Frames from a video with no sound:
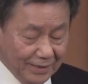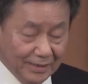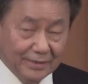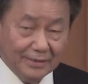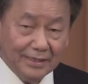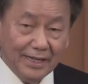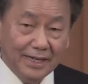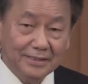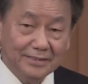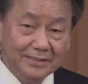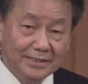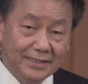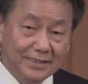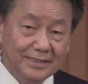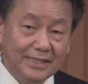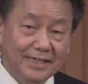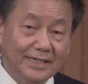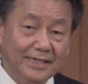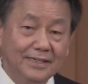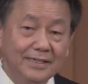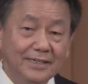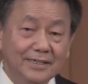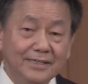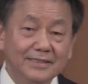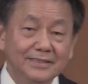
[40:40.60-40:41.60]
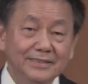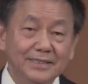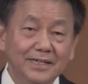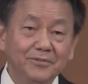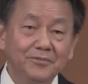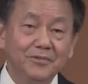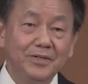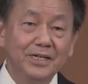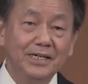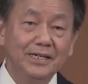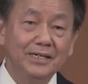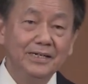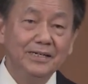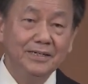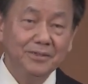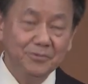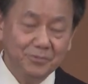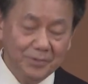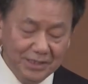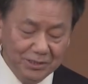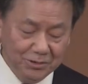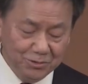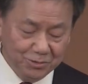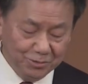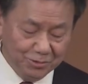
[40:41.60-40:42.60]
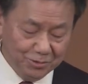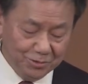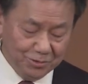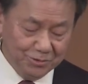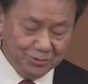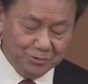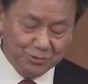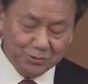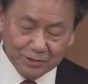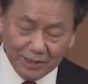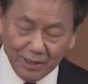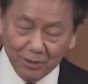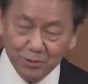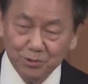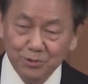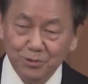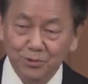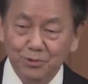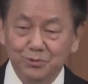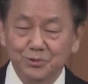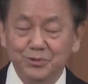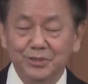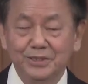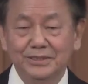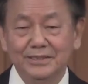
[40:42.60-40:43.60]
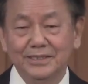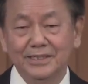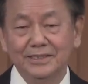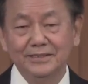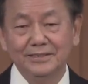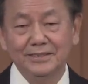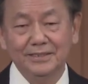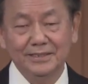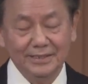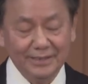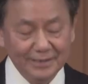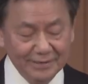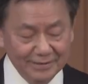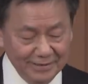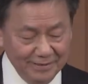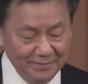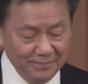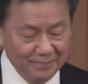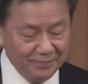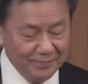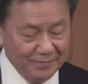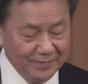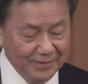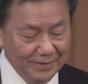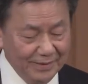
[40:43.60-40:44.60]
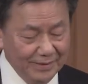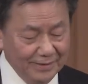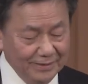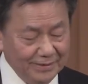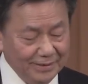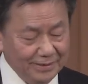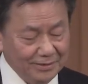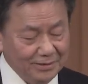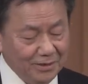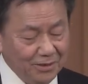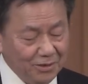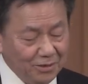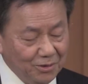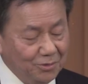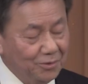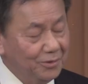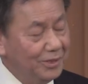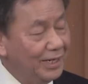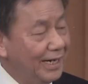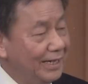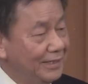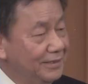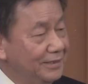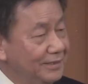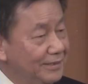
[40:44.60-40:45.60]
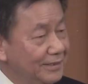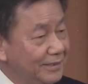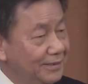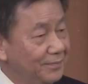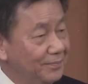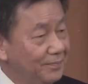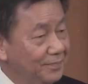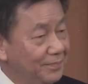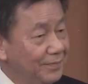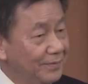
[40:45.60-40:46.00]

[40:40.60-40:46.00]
他现在成为为主到处做见证的一个人，叫做洪汉义。